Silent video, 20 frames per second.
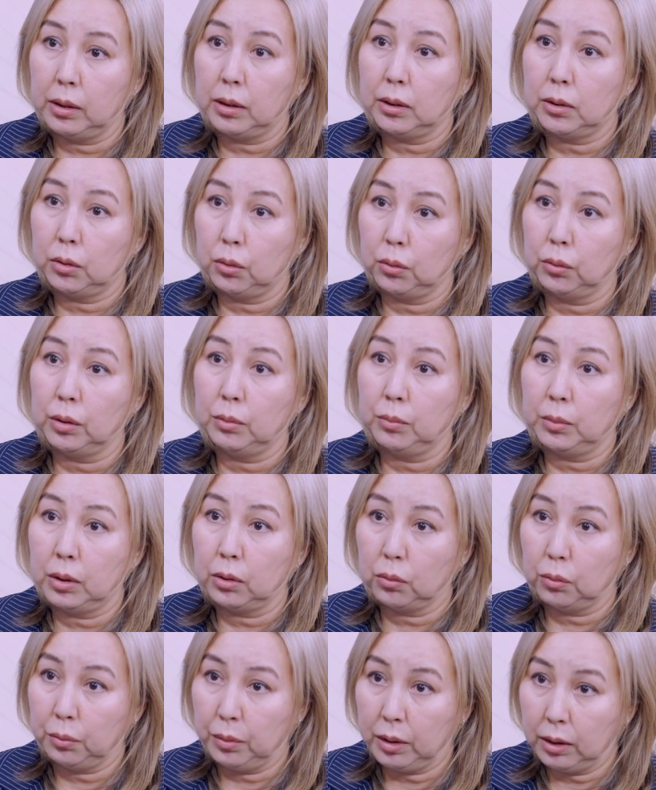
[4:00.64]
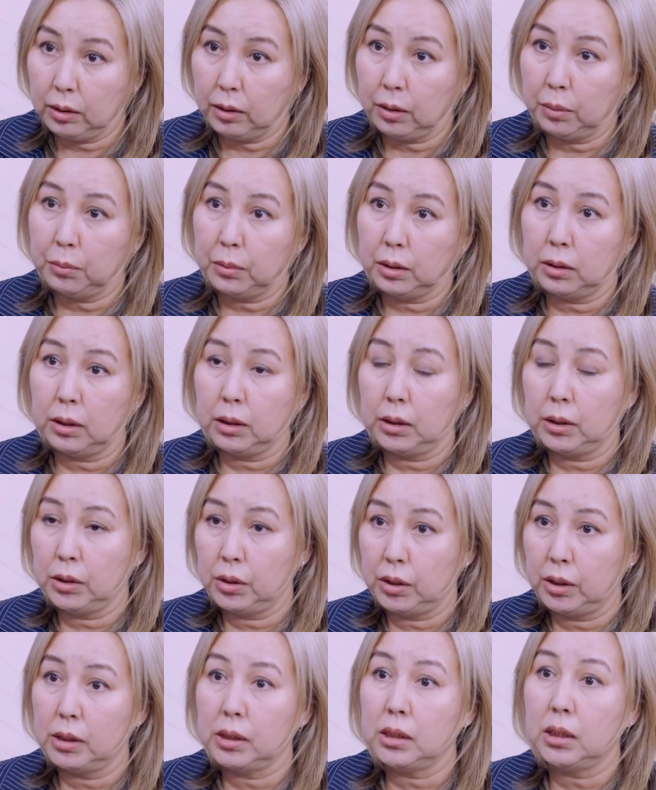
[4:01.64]
по электронным документам, это и
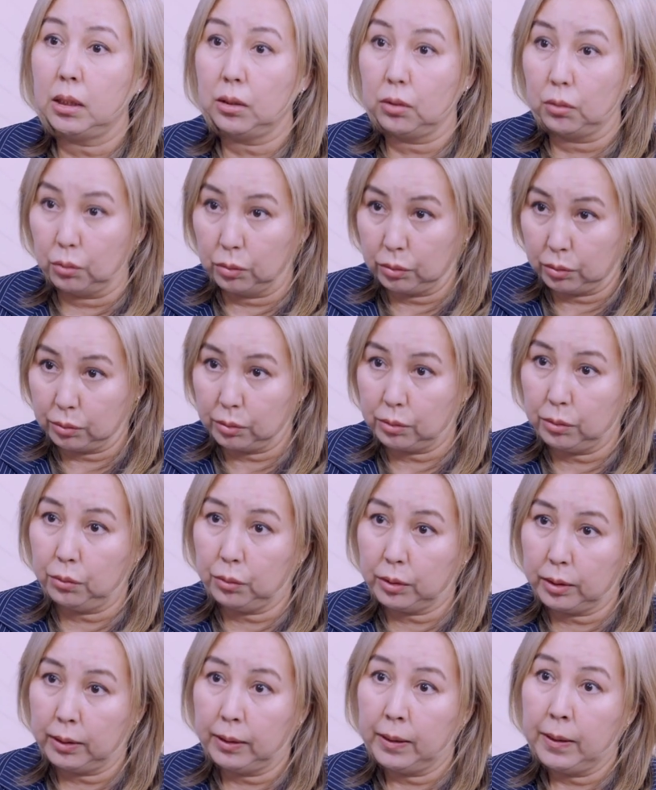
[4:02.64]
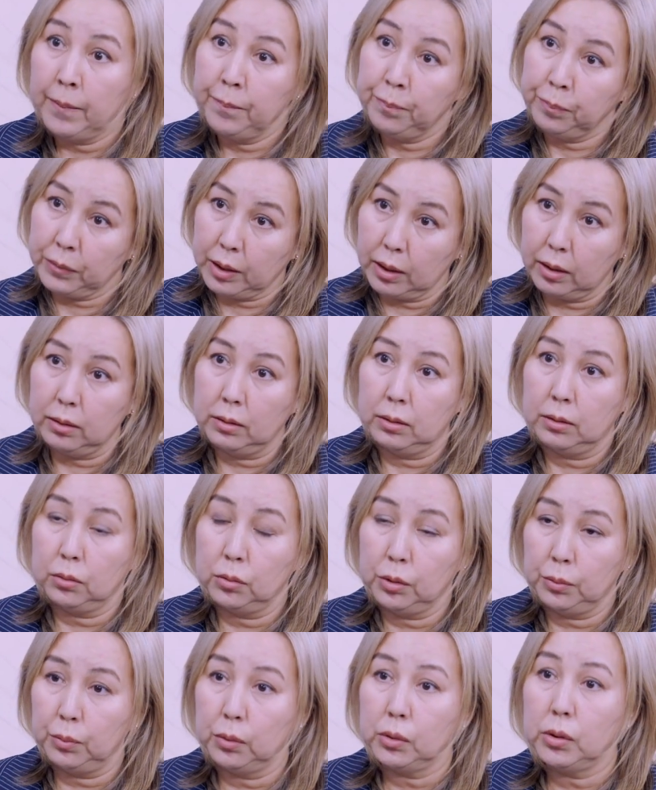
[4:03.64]
через сайт госуслуги, э,
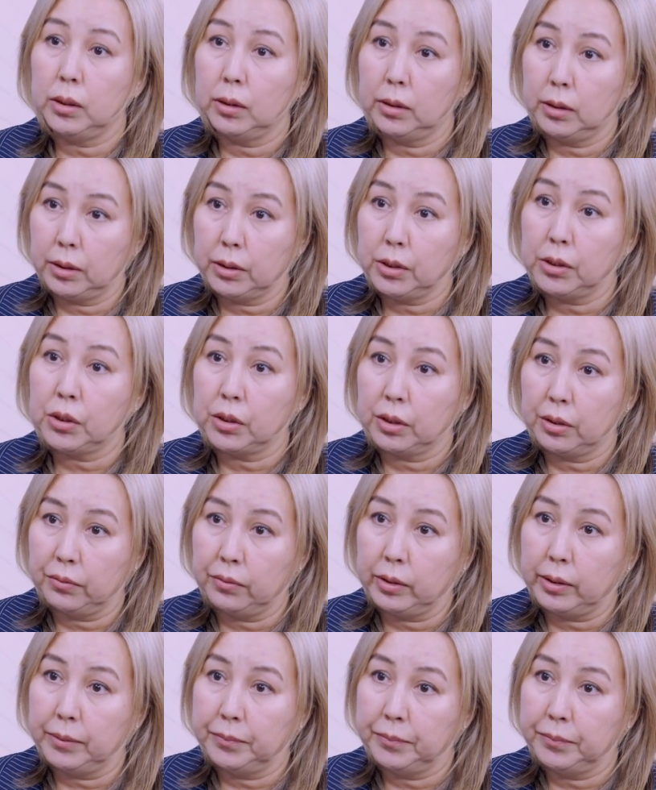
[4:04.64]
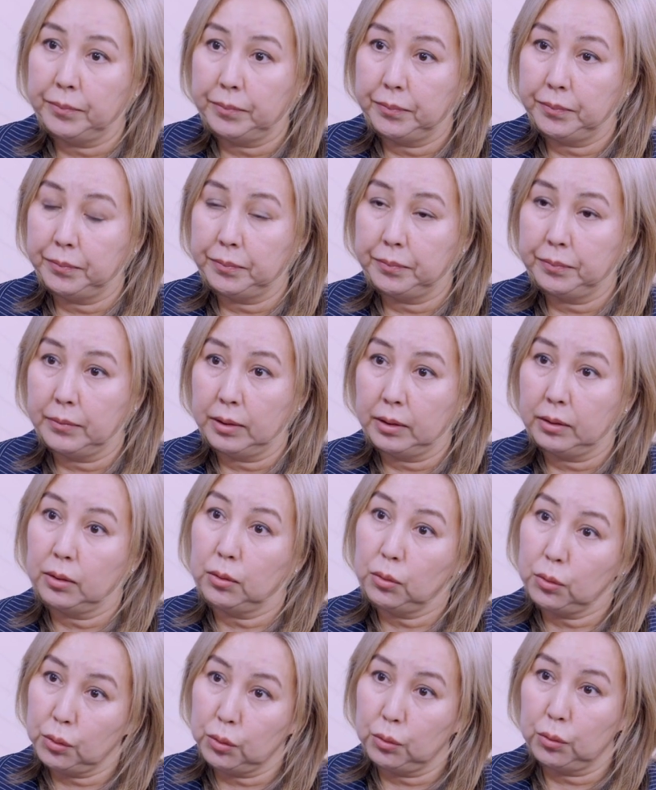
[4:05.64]
госпошлины дешевле.
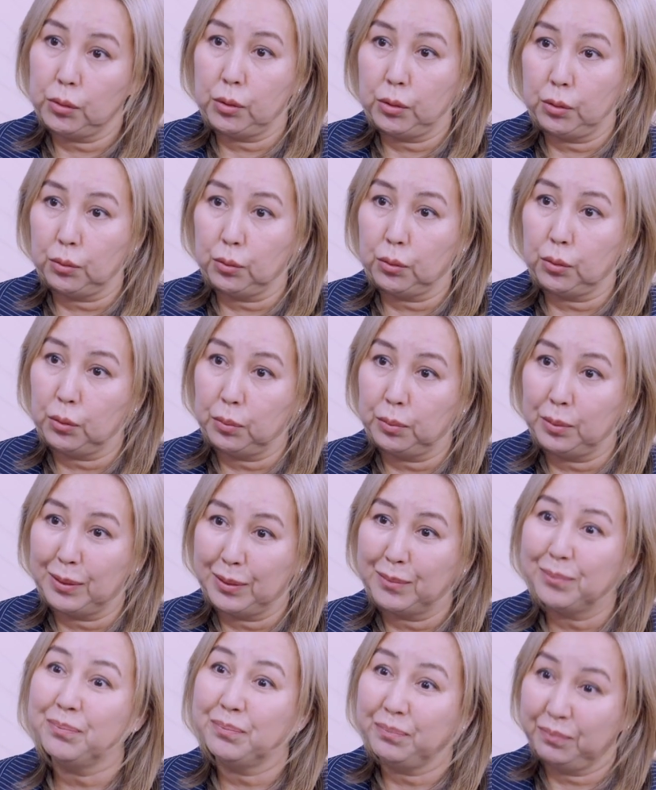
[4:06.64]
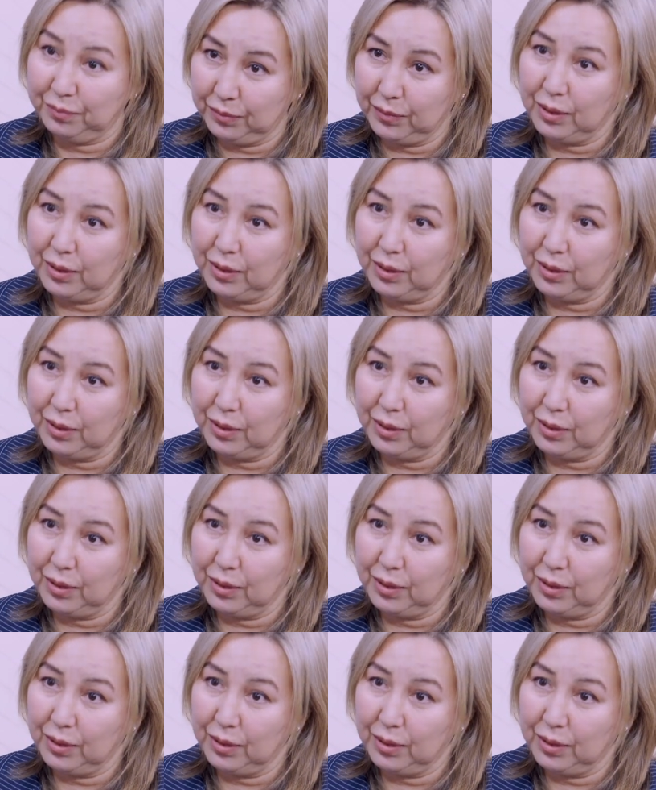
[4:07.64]
Это тоже очень важно. это удобно. очень важно,